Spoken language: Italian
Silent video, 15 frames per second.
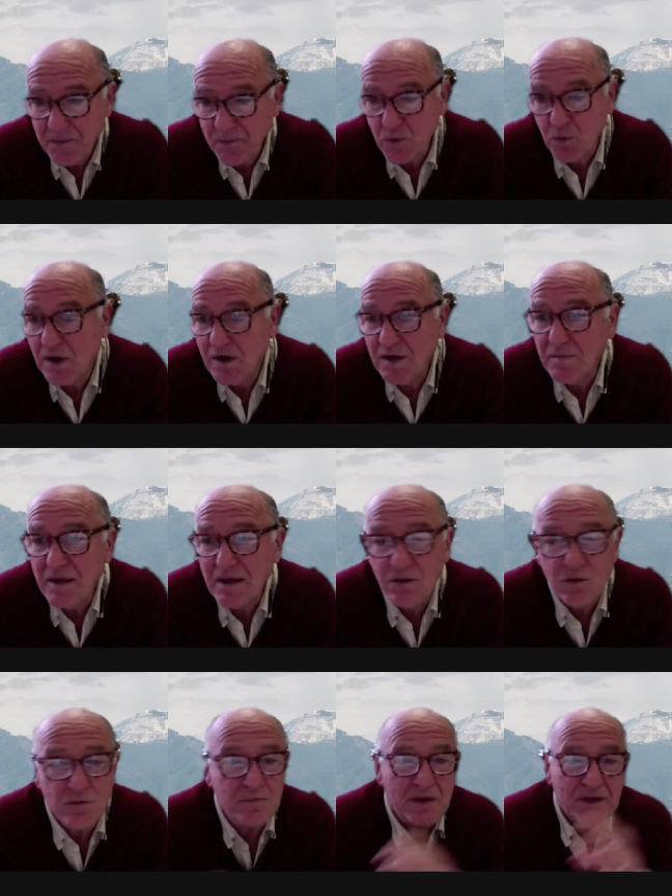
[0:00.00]
un
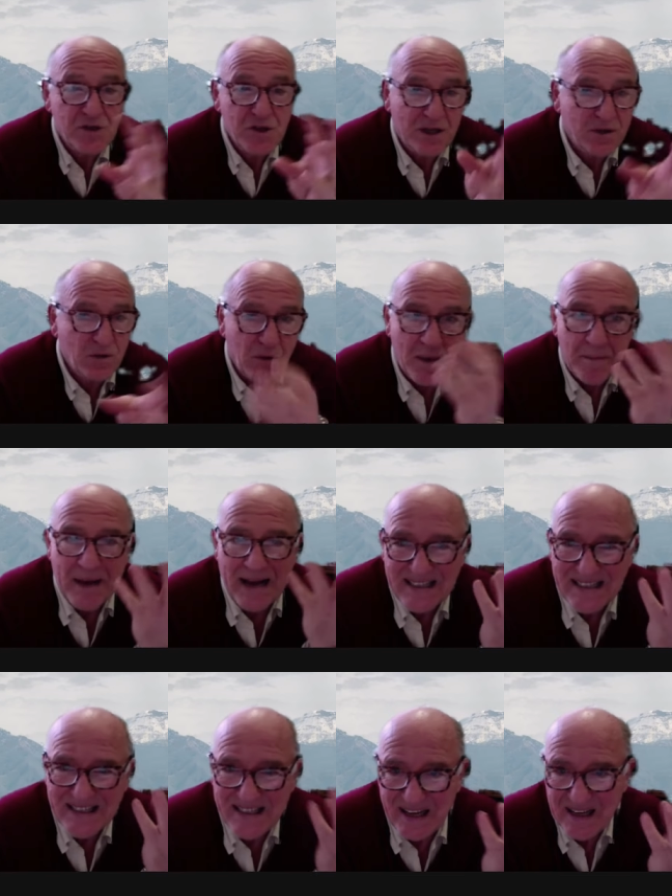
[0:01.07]
alimento, immaginate una
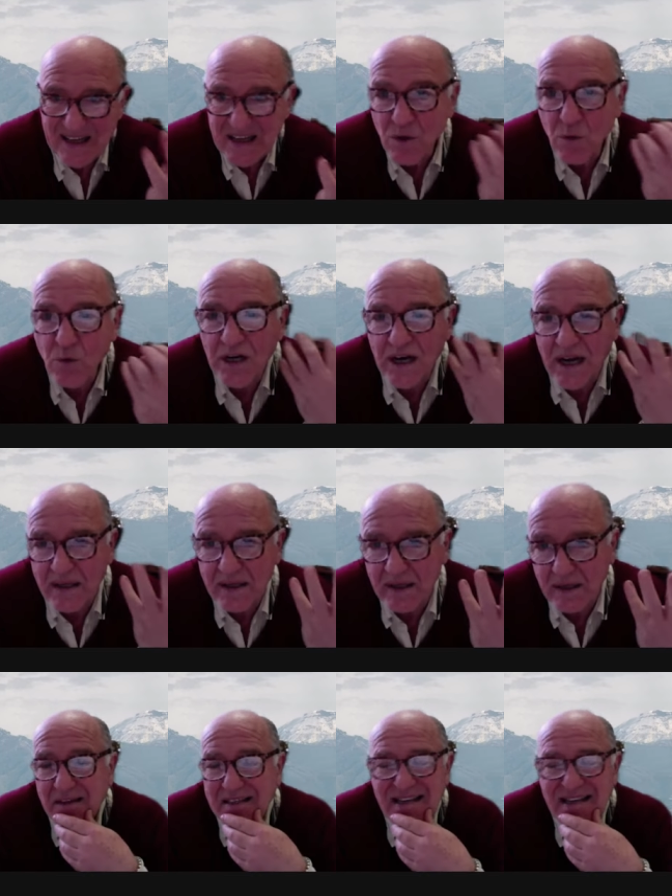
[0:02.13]
pasta
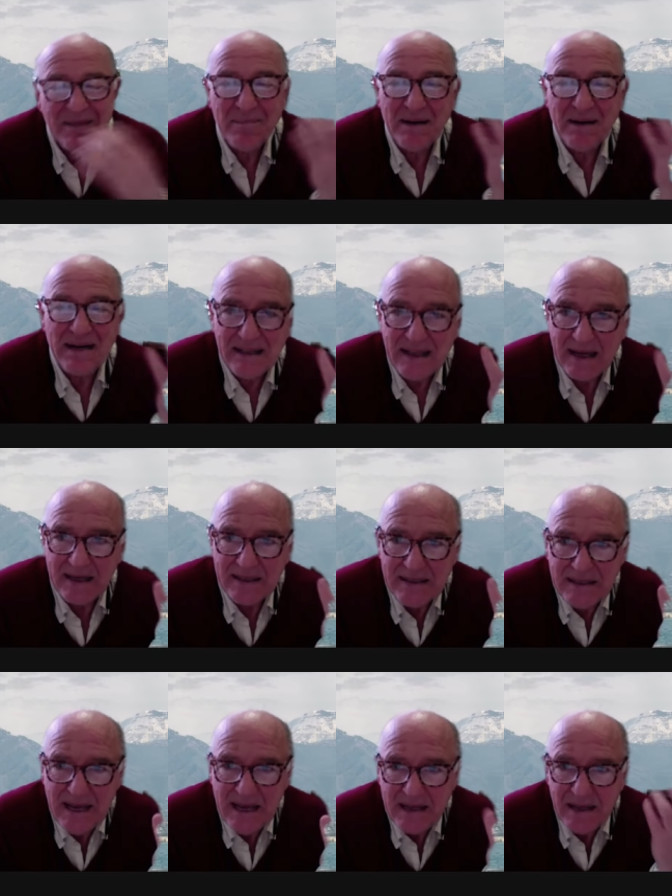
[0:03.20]
inquinata, sarebbe l'intera
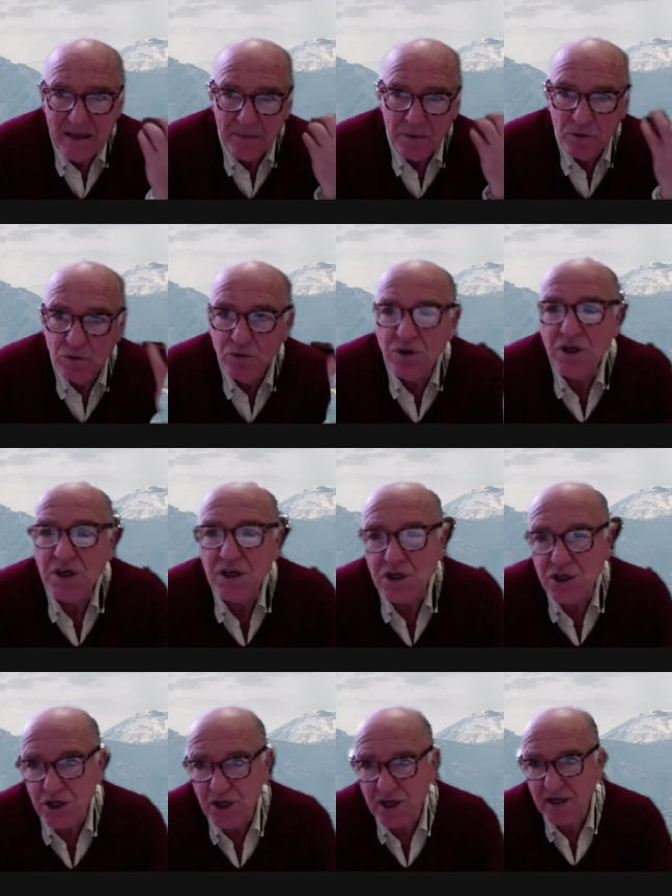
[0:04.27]
azienda
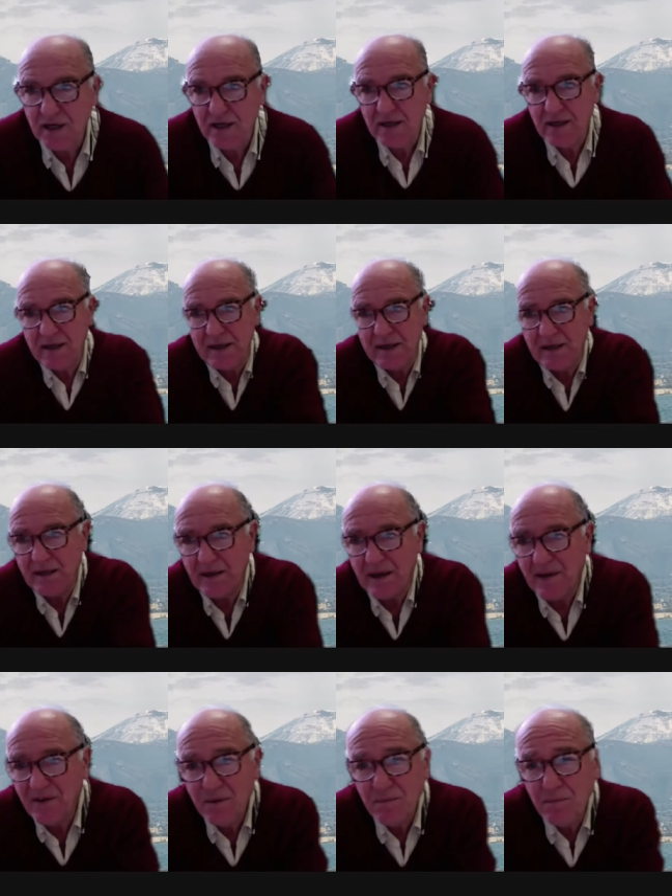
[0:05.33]
produttrice che eh,
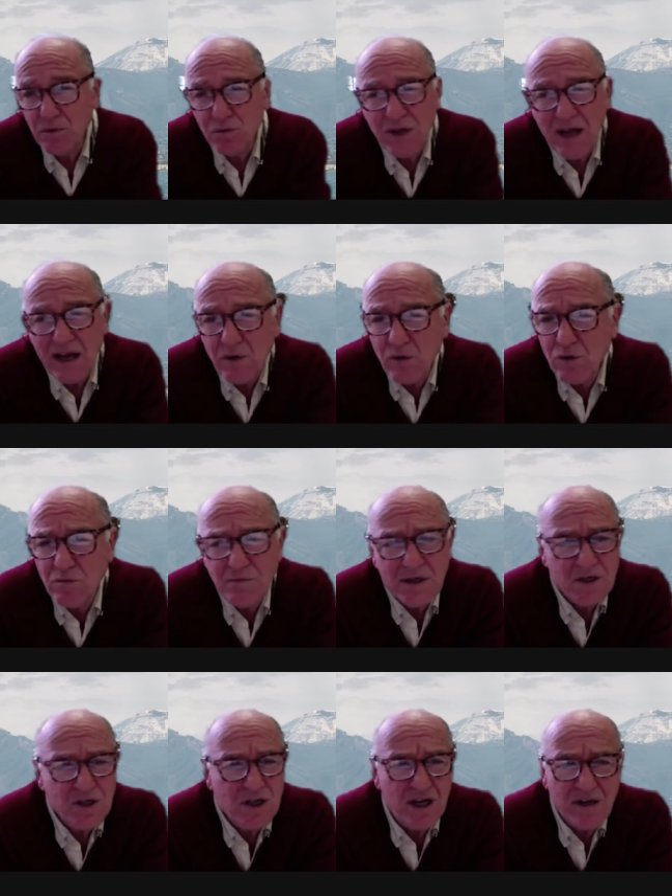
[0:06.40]
avrebbe un danno
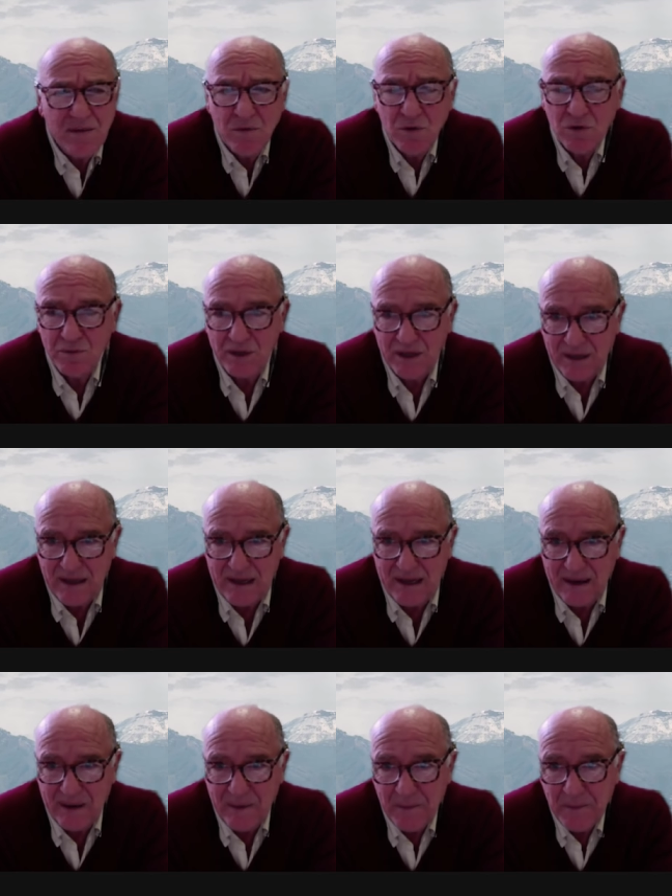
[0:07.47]
commerciale monumentale.